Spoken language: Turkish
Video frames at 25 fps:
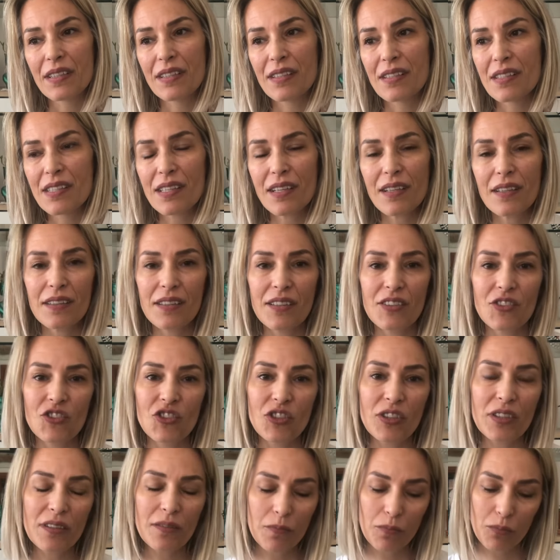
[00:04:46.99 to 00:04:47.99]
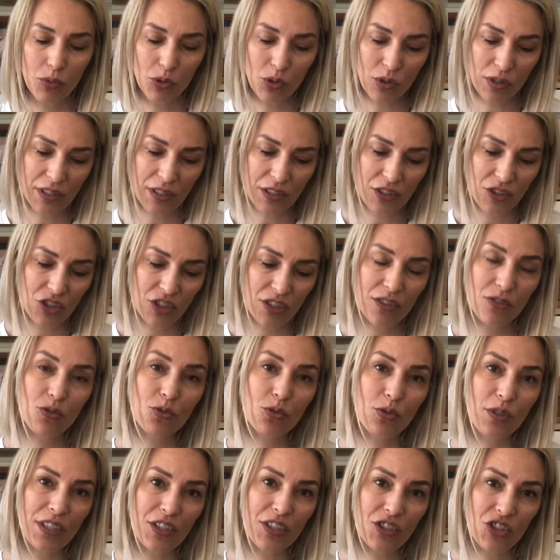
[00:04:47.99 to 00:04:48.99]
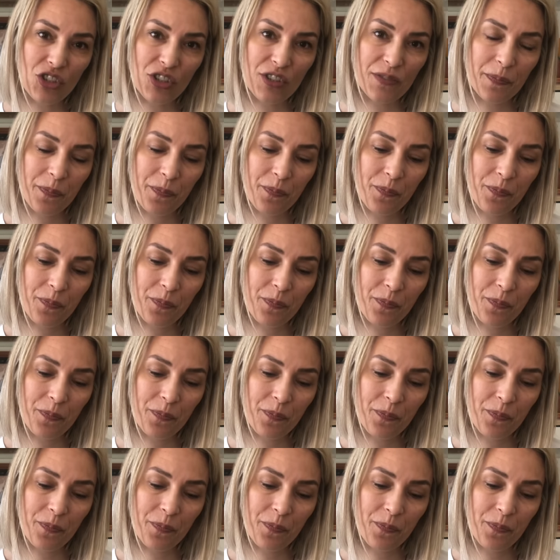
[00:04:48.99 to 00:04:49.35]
Sadece bunlar için güneş